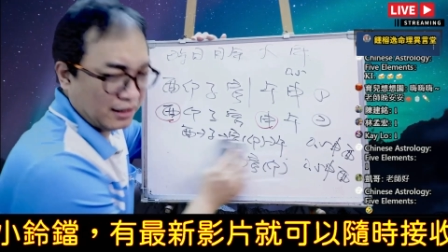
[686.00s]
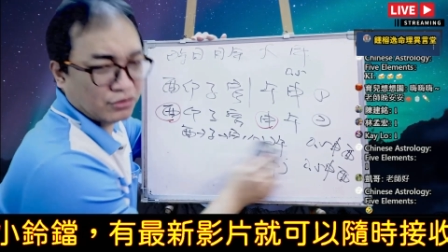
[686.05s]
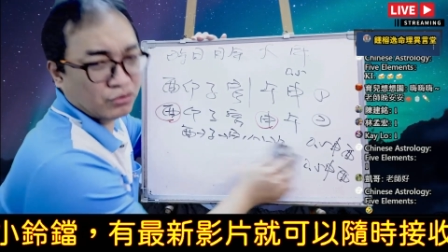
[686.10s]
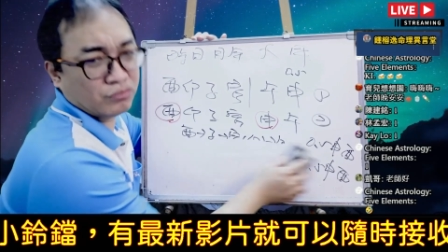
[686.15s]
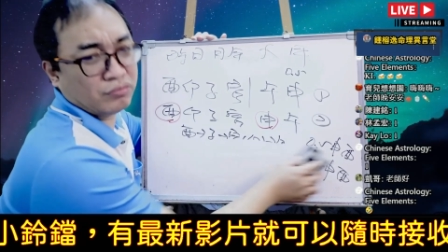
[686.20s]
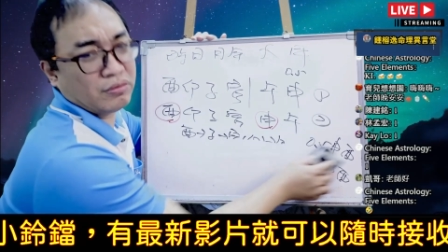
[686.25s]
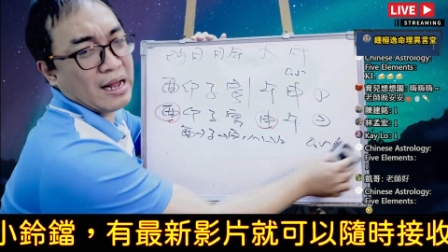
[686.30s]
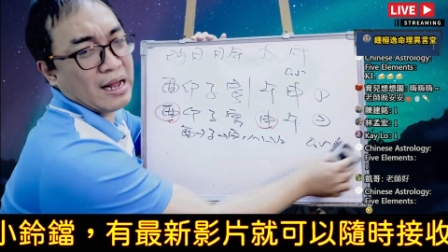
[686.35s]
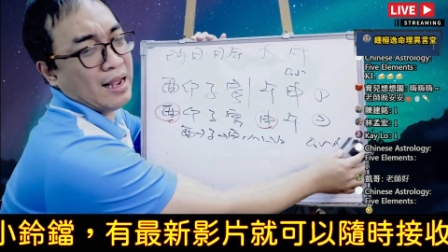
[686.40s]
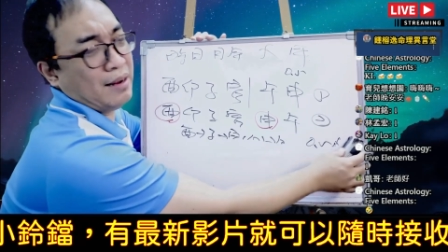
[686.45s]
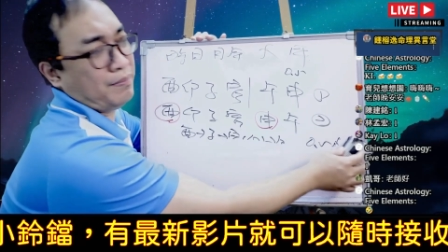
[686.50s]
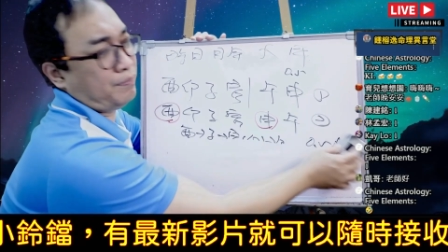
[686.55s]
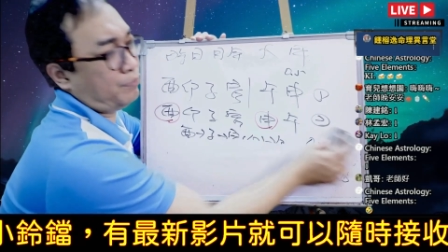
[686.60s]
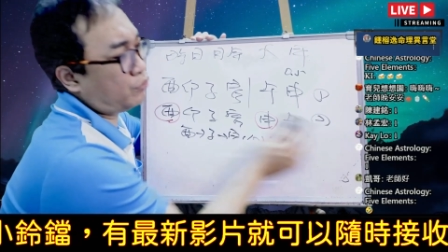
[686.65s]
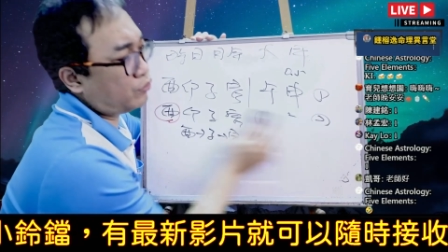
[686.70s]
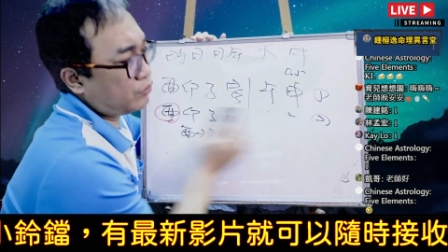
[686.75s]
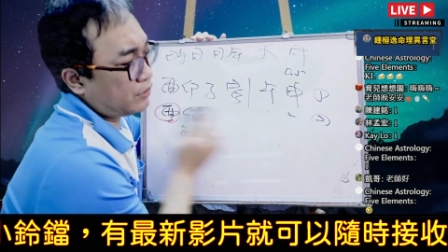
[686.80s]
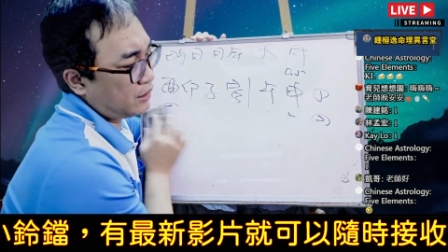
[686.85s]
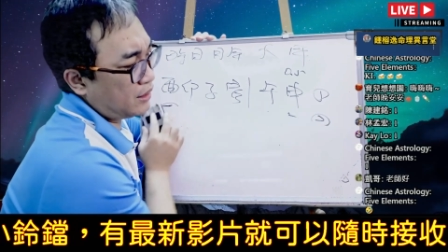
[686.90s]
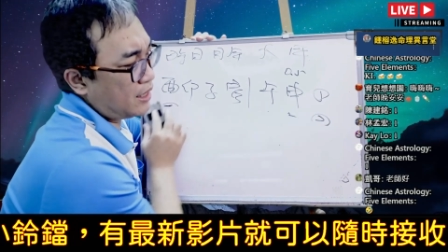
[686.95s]
出来
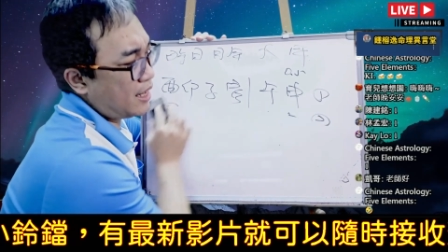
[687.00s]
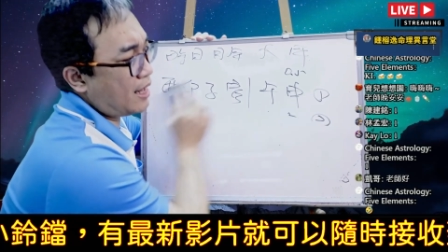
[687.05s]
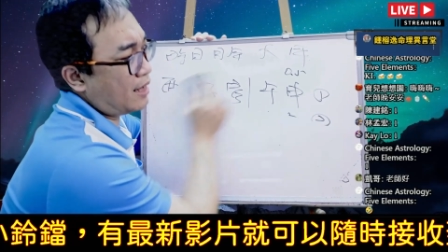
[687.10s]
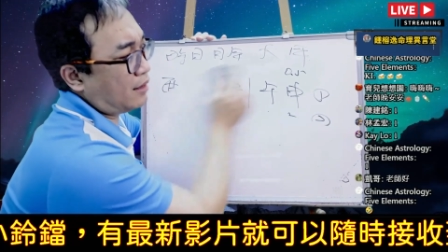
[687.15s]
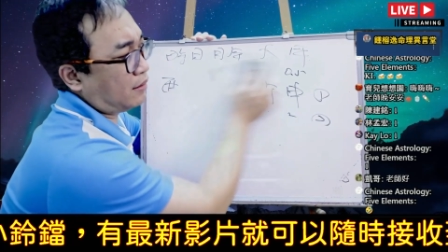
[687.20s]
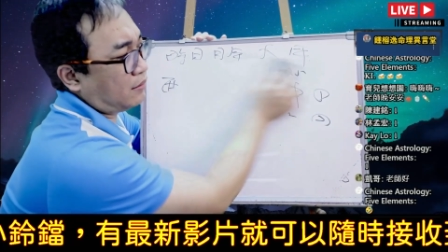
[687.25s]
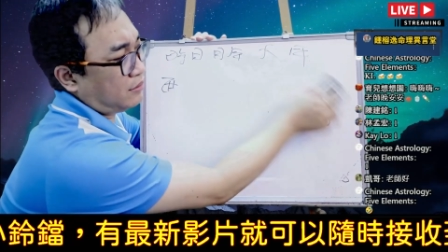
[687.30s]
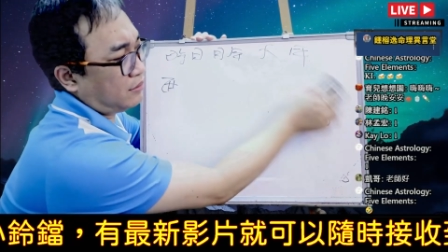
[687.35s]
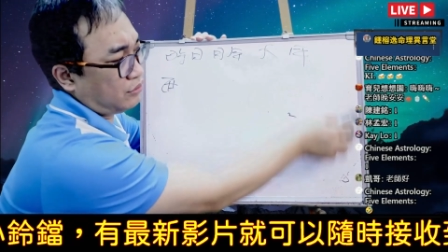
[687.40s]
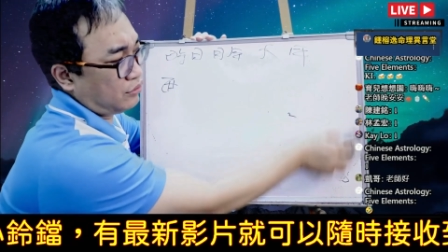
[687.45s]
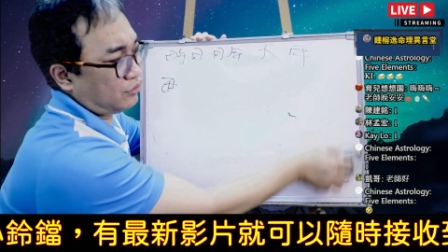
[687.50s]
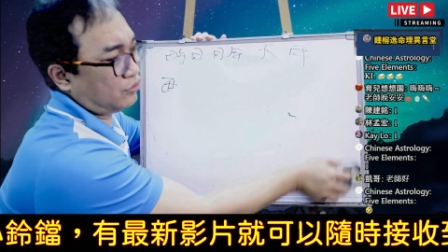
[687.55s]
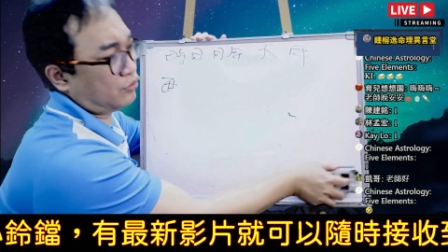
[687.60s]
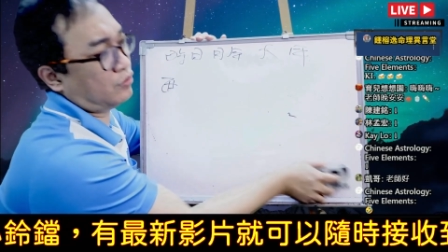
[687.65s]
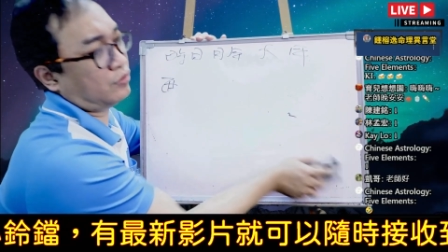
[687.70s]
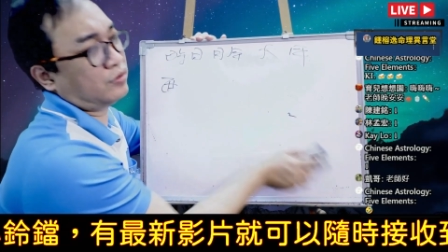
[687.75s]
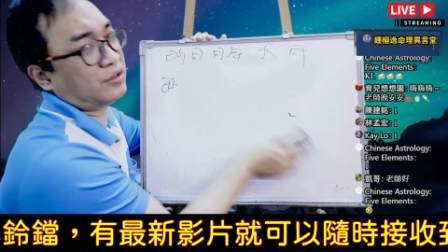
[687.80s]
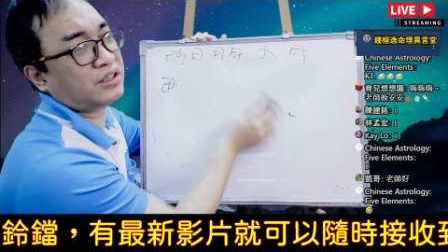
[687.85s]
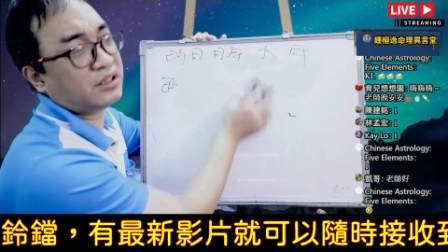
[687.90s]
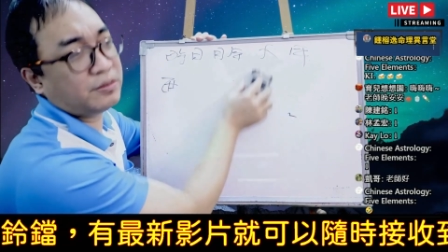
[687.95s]
不一样，
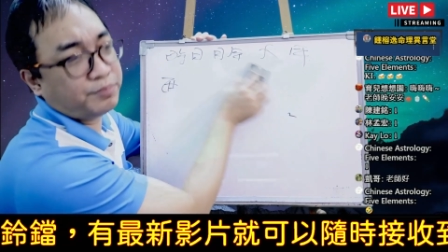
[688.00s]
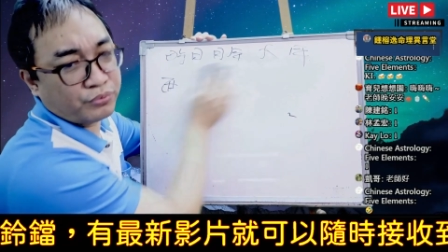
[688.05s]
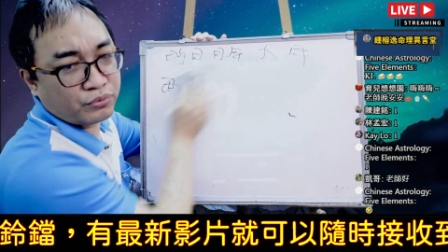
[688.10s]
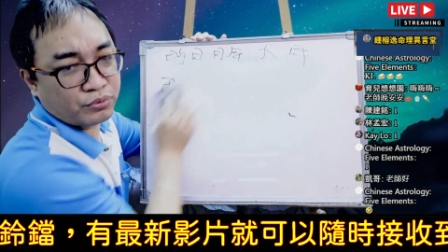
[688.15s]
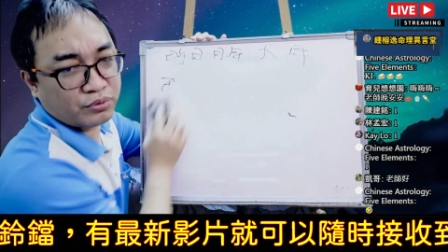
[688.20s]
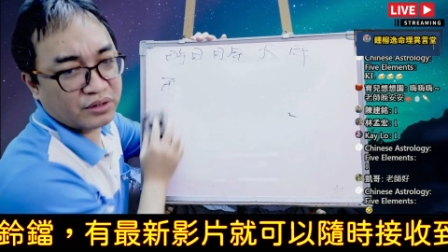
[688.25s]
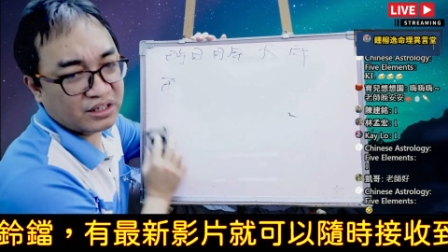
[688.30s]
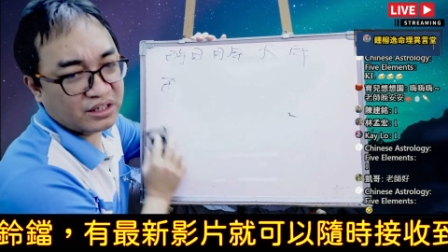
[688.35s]
就是不